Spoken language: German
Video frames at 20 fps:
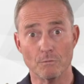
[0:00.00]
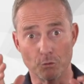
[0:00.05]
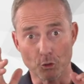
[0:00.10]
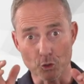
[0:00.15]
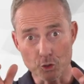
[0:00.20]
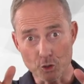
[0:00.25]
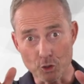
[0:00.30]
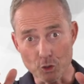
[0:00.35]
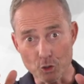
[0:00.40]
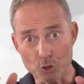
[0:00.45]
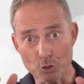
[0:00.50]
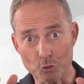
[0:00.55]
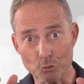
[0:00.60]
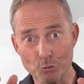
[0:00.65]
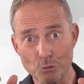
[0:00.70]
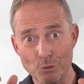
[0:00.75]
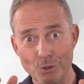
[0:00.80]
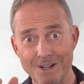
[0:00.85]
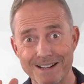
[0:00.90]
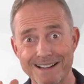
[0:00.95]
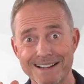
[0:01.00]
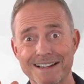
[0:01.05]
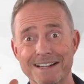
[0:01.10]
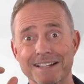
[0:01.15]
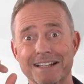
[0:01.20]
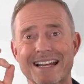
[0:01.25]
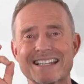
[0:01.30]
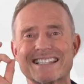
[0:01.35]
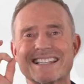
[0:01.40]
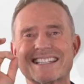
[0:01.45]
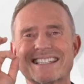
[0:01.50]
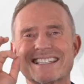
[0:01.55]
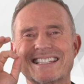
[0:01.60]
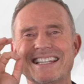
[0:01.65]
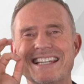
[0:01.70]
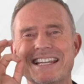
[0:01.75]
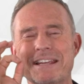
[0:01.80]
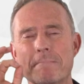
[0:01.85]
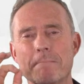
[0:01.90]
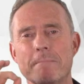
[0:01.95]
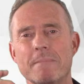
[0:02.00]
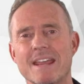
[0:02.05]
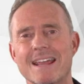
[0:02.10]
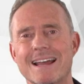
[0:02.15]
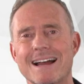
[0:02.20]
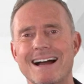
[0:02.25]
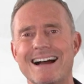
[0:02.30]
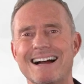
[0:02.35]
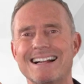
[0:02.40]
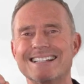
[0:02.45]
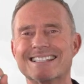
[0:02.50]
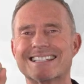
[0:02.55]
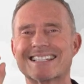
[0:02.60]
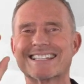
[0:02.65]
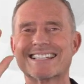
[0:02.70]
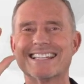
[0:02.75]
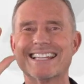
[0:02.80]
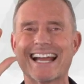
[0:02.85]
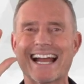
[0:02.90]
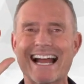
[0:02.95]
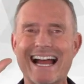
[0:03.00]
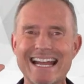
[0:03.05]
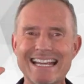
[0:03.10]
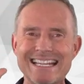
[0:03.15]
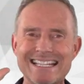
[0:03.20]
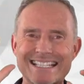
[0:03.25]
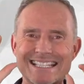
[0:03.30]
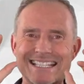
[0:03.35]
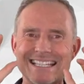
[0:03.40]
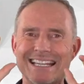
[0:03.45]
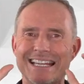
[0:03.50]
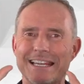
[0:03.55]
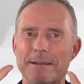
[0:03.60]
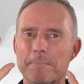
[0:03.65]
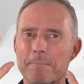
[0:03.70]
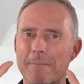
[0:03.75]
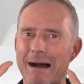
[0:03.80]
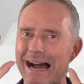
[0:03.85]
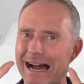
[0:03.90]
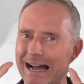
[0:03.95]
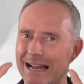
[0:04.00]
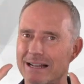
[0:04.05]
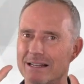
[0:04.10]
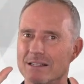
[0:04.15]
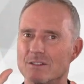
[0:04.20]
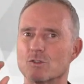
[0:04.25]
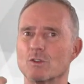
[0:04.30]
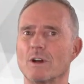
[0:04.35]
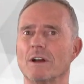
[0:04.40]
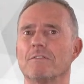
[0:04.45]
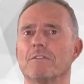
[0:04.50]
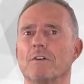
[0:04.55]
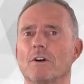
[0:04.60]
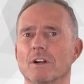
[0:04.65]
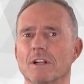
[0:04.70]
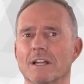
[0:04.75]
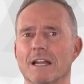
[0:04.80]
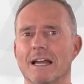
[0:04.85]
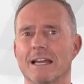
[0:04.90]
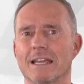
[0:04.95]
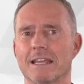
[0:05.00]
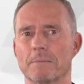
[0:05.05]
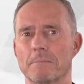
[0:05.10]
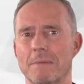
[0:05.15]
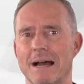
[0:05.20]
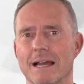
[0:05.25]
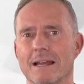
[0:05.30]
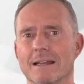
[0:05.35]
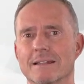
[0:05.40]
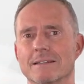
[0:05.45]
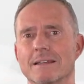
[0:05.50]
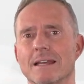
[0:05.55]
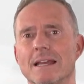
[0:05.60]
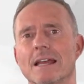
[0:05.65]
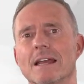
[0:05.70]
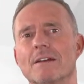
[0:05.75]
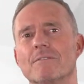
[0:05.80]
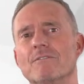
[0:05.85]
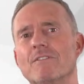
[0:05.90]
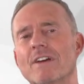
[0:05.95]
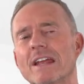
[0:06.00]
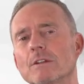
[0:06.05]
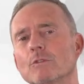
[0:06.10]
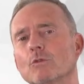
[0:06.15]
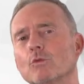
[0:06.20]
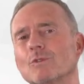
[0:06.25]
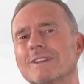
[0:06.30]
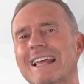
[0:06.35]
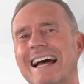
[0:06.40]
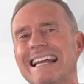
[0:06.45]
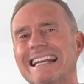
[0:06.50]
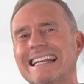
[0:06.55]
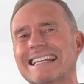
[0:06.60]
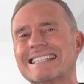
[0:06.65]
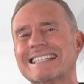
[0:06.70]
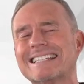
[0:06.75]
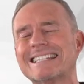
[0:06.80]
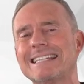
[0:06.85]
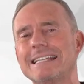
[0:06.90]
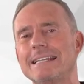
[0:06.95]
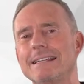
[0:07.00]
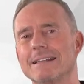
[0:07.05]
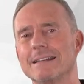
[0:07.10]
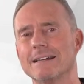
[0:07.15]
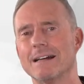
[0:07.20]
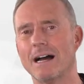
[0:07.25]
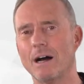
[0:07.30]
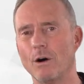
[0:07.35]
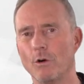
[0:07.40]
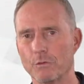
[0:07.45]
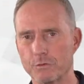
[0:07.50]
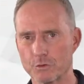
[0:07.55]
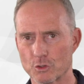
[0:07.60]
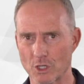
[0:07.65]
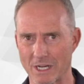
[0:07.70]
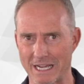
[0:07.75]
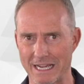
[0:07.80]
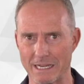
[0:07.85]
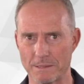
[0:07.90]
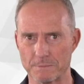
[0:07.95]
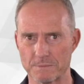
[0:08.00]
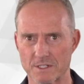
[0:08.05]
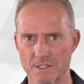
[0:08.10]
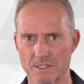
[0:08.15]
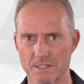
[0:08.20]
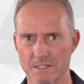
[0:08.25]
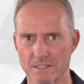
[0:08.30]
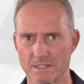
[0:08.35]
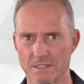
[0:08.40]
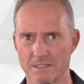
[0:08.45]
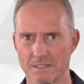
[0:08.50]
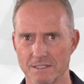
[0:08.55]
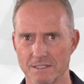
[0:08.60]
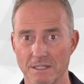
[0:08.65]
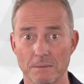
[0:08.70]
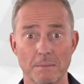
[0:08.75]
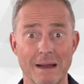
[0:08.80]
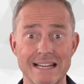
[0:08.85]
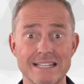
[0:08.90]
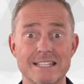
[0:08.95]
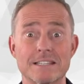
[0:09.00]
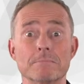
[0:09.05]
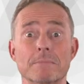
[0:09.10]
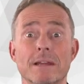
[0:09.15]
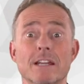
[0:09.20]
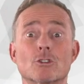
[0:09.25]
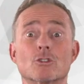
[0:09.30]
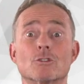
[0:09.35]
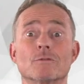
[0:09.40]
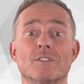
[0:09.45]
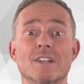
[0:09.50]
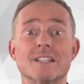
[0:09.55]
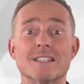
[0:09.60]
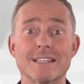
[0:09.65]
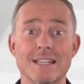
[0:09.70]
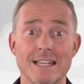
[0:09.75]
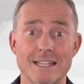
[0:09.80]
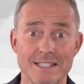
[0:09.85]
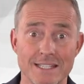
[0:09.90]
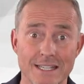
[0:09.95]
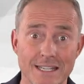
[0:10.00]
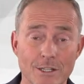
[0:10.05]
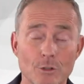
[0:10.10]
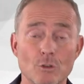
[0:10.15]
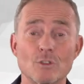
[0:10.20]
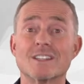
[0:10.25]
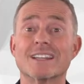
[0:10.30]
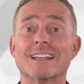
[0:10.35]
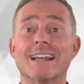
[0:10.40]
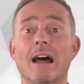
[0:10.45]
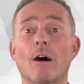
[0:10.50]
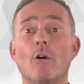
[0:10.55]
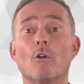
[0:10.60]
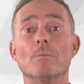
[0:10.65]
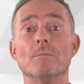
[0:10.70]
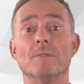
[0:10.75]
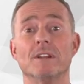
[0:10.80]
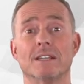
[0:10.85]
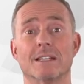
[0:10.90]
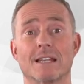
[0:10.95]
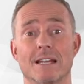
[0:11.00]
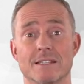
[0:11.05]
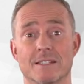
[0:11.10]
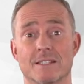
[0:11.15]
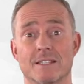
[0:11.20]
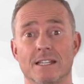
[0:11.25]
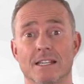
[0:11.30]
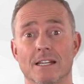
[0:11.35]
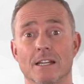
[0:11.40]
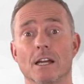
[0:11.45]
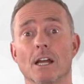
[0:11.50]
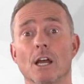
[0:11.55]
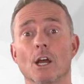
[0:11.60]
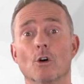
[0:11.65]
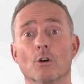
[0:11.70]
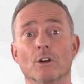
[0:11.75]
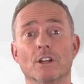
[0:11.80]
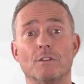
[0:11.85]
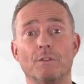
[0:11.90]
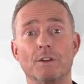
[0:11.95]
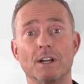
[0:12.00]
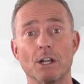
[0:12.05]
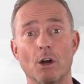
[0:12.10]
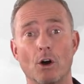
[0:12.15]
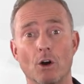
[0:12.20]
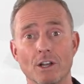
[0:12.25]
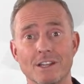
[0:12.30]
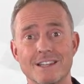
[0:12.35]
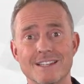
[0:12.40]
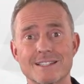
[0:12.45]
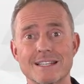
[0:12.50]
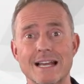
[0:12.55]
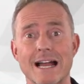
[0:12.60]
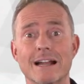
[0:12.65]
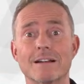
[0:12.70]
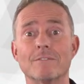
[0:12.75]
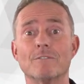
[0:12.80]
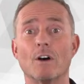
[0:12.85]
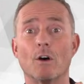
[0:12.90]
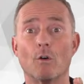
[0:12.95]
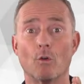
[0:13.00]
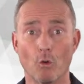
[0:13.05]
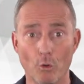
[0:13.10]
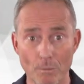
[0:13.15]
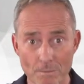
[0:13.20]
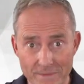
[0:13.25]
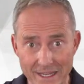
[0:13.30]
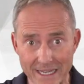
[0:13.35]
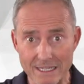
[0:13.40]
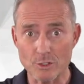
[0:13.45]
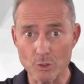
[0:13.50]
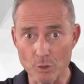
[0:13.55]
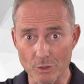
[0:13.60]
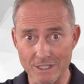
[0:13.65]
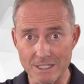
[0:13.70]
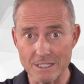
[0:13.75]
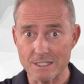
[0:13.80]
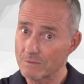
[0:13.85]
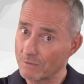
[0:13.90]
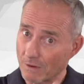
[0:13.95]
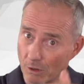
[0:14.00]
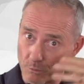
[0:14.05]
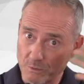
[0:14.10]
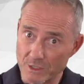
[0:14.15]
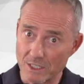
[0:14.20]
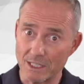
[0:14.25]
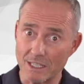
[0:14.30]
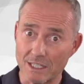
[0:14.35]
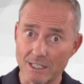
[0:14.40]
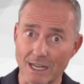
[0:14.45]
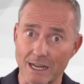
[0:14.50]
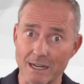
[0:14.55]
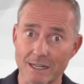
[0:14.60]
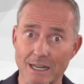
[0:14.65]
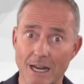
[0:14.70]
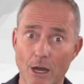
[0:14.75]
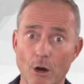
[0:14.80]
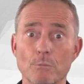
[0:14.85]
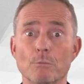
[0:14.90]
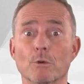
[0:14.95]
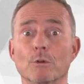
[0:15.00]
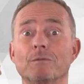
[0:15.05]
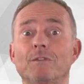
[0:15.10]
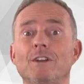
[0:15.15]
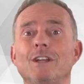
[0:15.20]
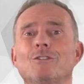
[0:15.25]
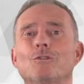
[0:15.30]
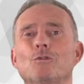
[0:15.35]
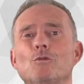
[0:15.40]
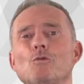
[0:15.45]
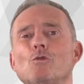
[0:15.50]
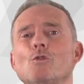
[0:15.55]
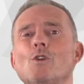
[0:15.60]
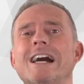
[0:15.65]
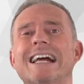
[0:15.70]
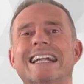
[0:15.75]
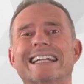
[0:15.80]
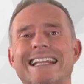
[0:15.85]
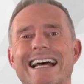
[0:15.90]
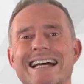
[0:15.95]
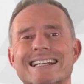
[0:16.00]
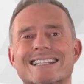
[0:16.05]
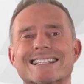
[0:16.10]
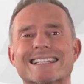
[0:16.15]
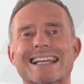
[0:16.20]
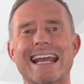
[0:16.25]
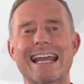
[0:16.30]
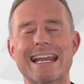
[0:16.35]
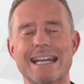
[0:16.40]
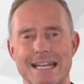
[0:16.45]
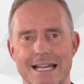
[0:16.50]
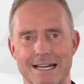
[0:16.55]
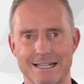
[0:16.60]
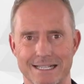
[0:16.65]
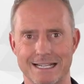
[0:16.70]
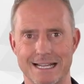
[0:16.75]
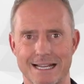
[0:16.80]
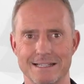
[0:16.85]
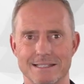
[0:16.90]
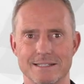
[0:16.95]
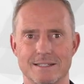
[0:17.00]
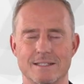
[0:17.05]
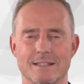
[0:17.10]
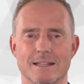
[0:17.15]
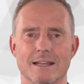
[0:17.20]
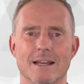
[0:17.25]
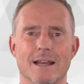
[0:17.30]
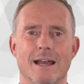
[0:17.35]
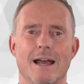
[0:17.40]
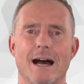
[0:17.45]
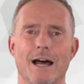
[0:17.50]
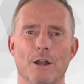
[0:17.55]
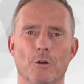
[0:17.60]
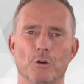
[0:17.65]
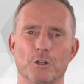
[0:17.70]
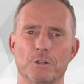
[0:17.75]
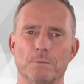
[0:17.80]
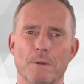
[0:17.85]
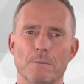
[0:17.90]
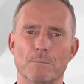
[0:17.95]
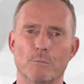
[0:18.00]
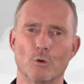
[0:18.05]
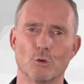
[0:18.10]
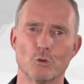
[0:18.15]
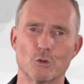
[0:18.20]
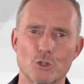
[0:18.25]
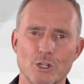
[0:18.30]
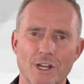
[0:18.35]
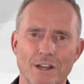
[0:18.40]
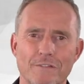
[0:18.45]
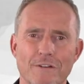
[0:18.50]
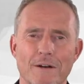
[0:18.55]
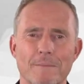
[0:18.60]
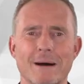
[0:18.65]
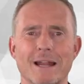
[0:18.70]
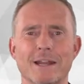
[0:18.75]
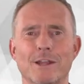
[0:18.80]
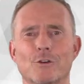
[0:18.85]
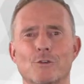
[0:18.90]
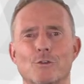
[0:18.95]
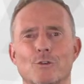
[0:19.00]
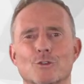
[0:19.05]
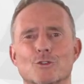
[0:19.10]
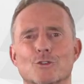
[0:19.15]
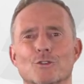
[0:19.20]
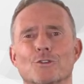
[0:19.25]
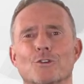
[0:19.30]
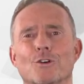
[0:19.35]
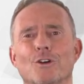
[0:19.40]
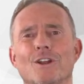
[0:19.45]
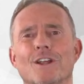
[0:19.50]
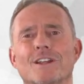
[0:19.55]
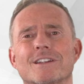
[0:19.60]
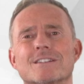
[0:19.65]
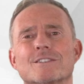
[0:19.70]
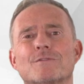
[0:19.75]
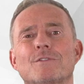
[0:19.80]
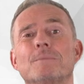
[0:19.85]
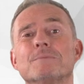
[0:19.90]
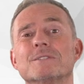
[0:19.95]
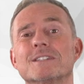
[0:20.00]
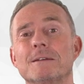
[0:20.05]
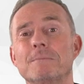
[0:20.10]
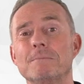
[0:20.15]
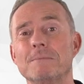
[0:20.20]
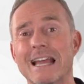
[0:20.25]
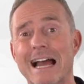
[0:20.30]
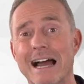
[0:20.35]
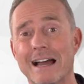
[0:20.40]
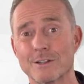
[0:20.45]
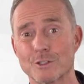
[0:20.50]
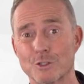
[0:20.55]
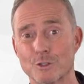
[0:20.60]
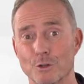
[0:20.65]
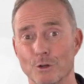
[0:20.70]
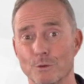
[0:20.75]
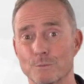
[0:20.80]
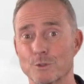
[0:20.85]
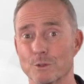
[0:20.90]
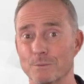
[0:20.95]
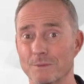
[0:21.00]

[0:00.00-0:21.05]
Wusstest du, dass es dich mehr als 30 Mal so erfolgreich macht, wenn du deine Ziele aufschreibst? Die meisten Menschen wissen das nicht und sie glauben nicht an Ziele. Und ich will dir heute sagen, warum das so ist, warum sie nicht dran glauben und wie du das ändern kannst. Hallo, ich bin Bodo Schäfer, Money Coach und Gründer des VIP 7 Jahres Clubs.